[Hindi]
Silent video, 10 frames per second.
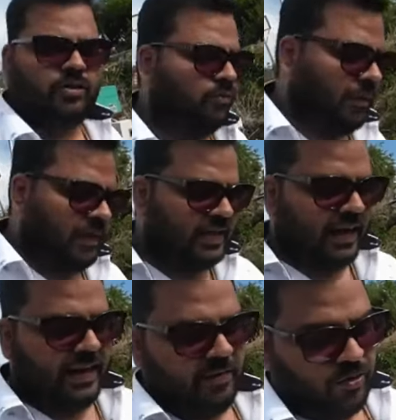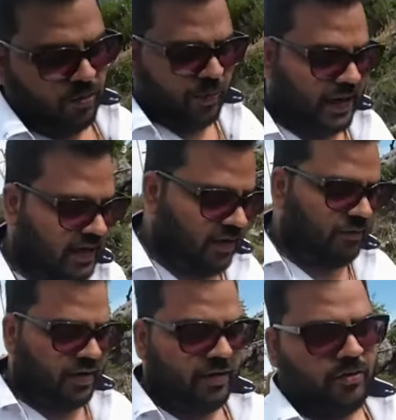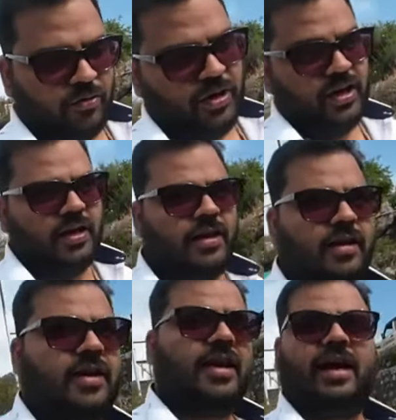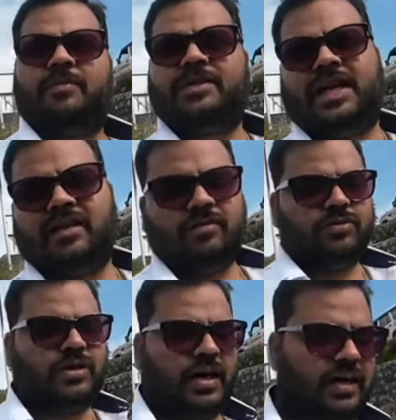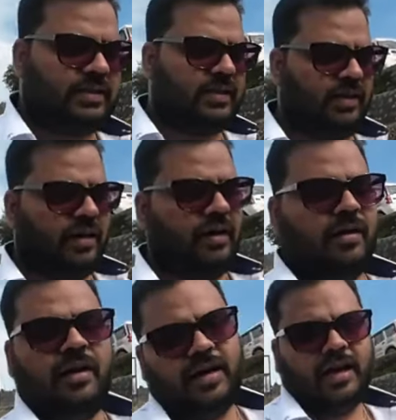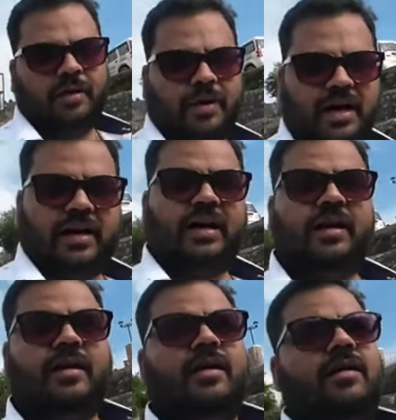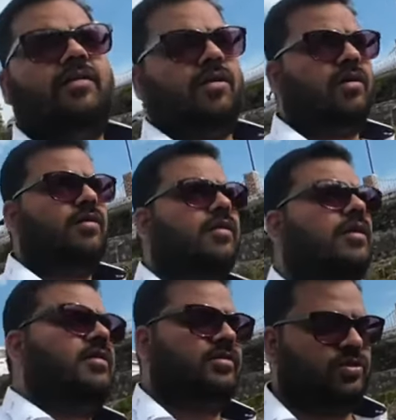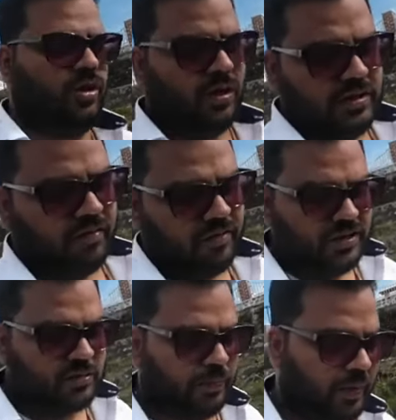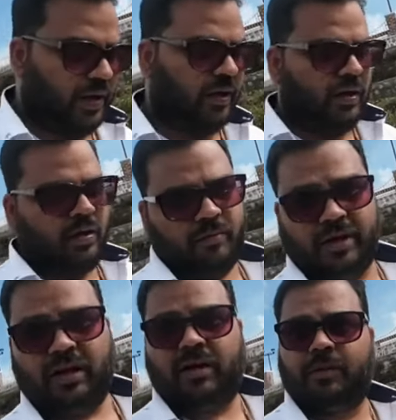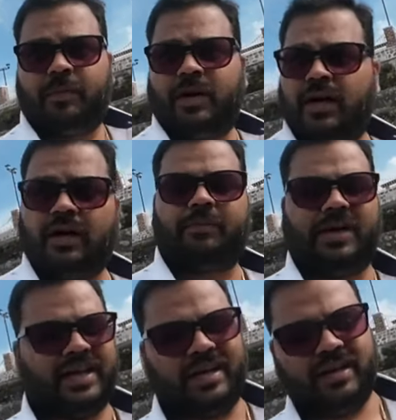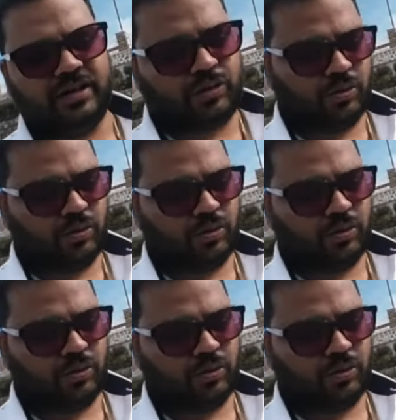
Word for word: तो वापस आ गए हम लोग पार्किंग में क्योंकि यहाँ पे ज़्यादा कुछ खास नहीं था एक पार्क है और जॉर्ज एवरेस्ट पीक मतलब आप अगर आप ट्रैकिंग के